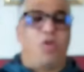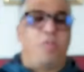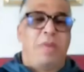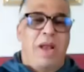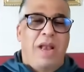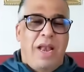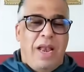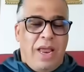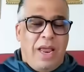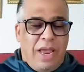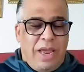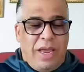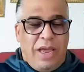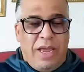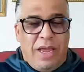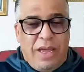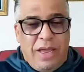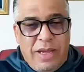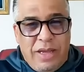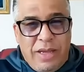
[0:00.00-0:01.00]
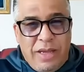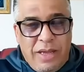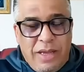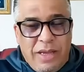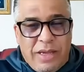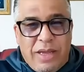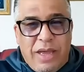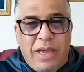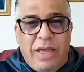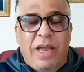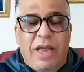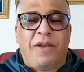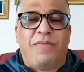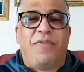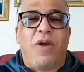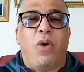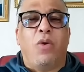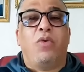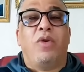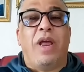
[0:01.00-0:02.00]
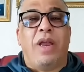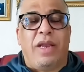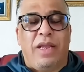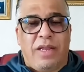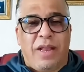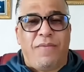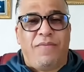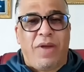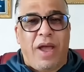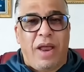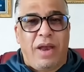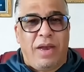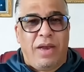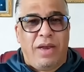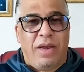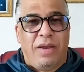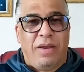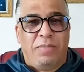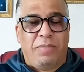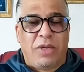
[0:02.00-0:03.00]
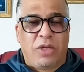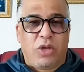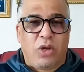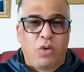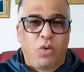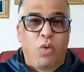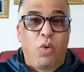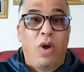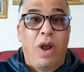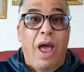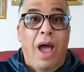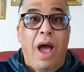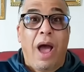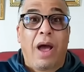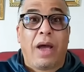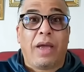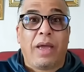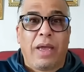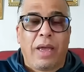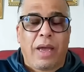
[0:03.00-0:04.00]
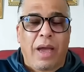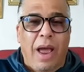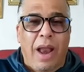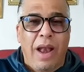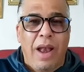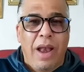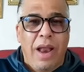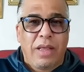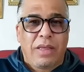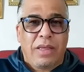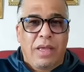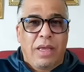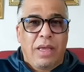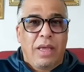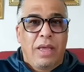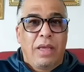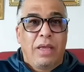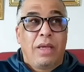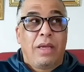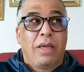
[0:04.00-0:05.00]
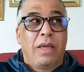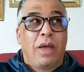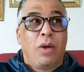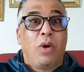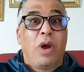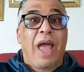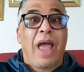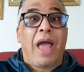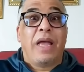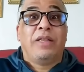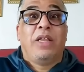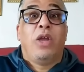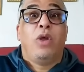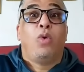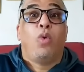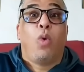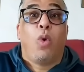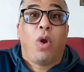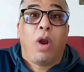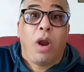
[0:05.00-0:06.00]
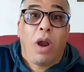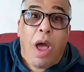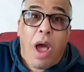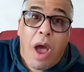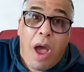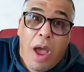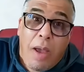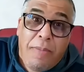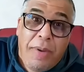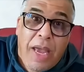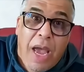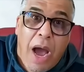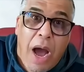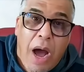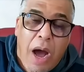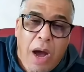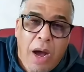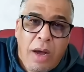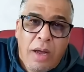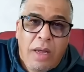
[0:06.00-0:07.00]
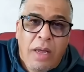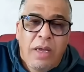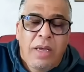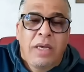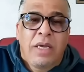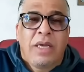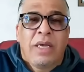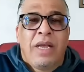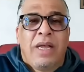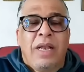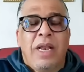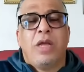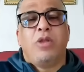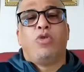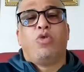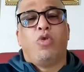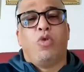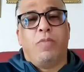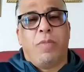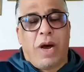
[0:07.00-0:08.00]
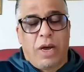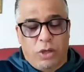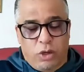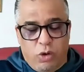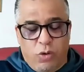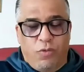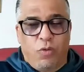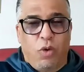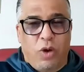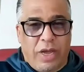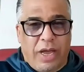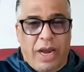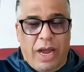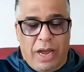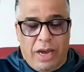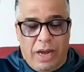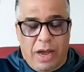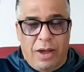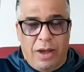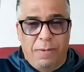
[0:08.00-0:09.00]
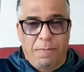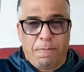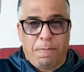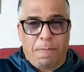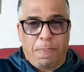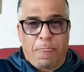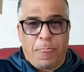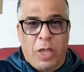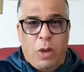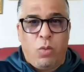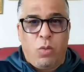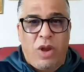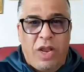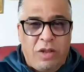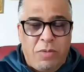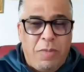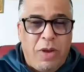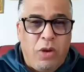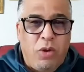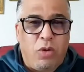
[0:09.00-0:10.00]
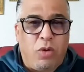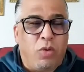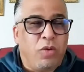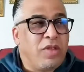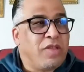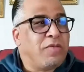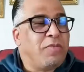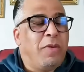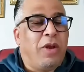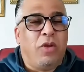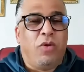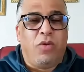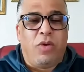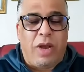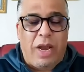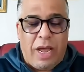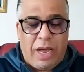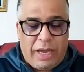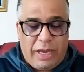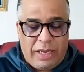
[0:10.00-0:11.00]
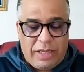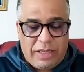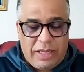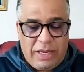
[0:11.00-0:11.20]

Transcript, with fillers: هما اللي آه، يدفعونني دفعا باش نقول الحقيقه التي ادين الله بها لا انتوما شوفوا الكراغله ولاد مليون ونص مليون لاقيط